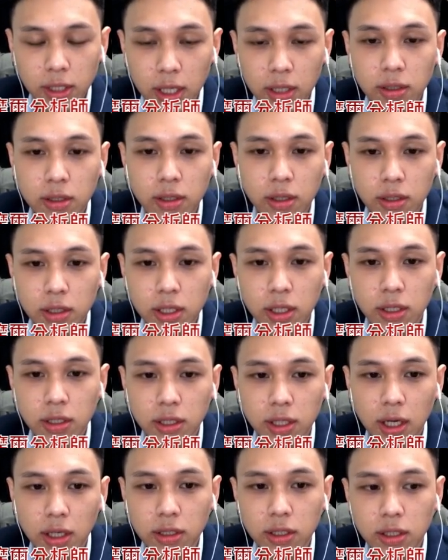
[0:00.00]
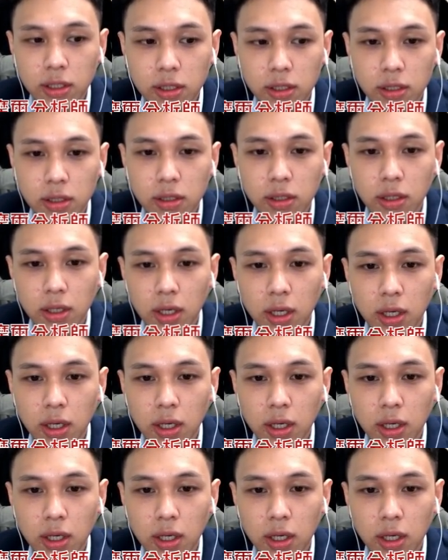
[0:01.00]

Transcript: 样子的现象，其实